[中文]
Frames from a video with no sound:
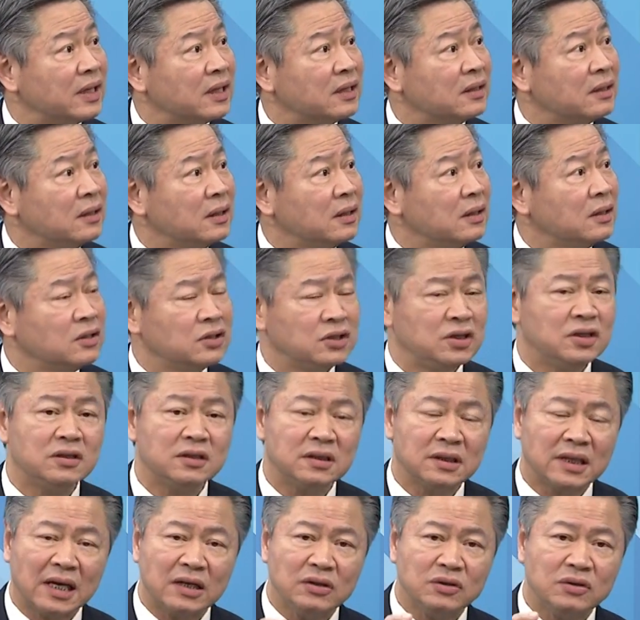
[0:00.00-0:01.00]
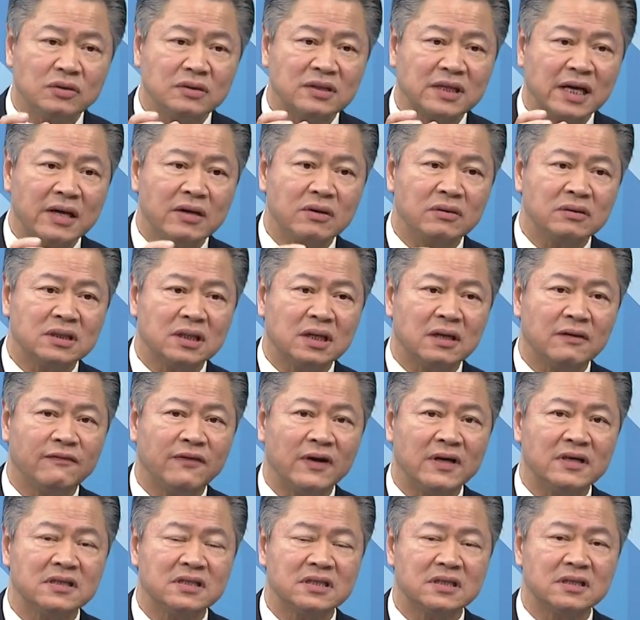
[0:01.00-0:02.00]
嗯，其实他就采用这个
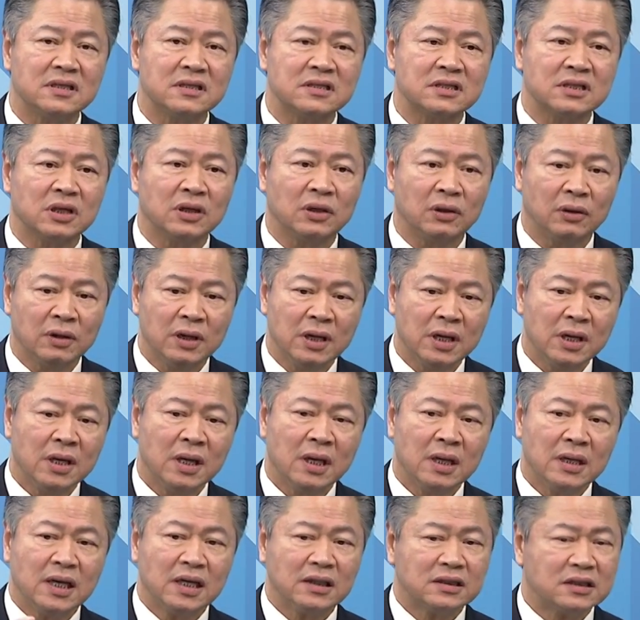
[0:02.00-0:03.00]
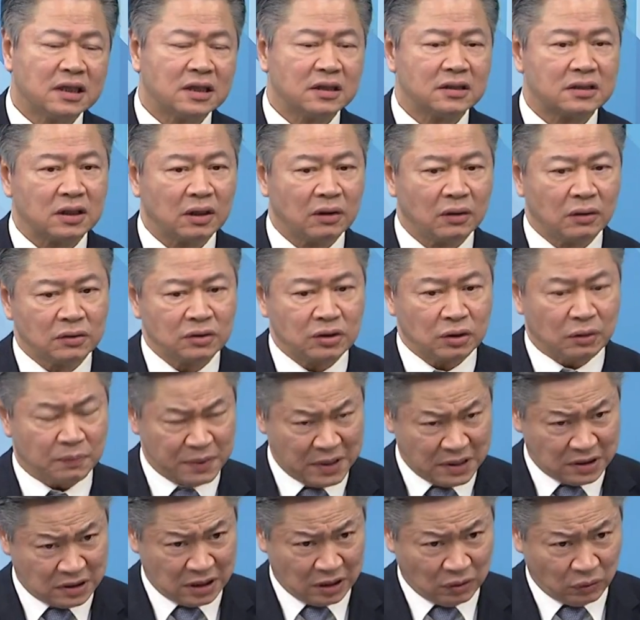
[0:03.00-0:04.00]
方式的时候，那这个时候就
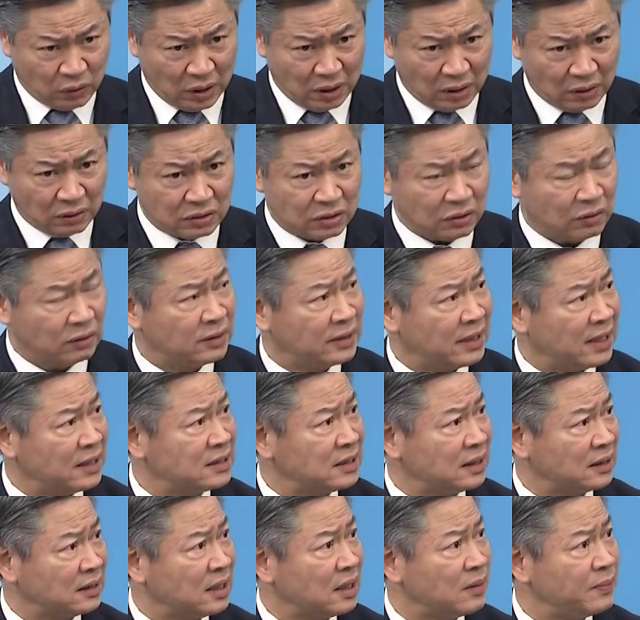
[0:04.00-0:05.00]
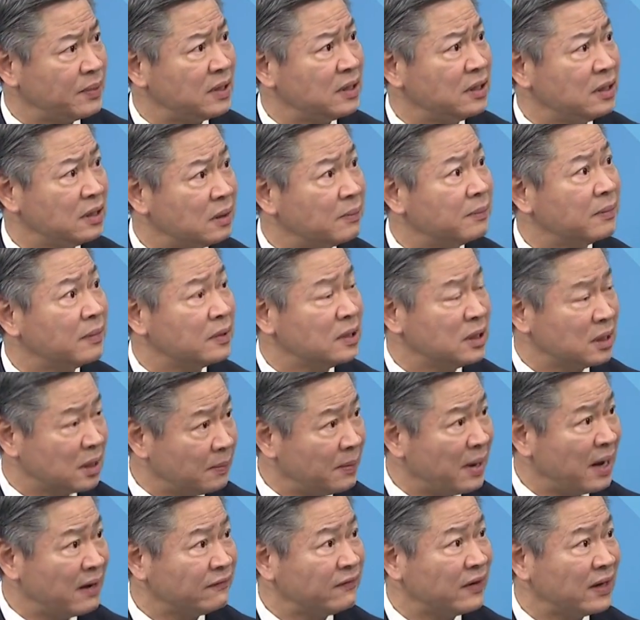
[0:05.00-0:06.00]
变成对欧洲人来讲，它变成一个一个
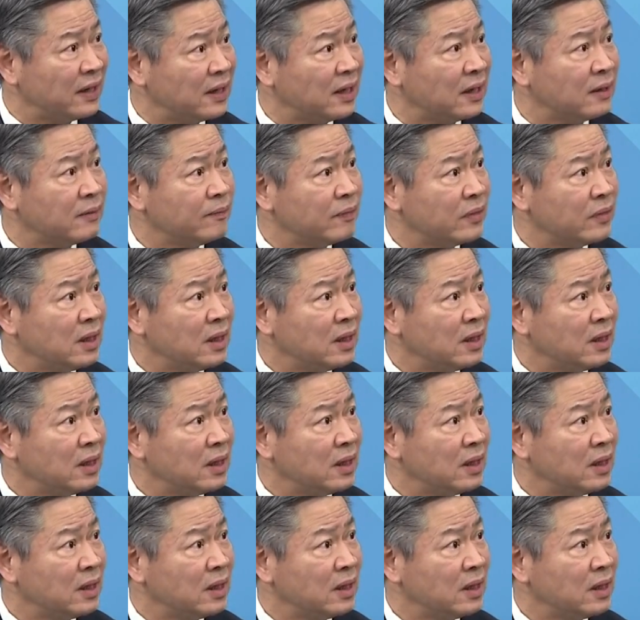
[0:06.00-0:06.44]
麻烦了。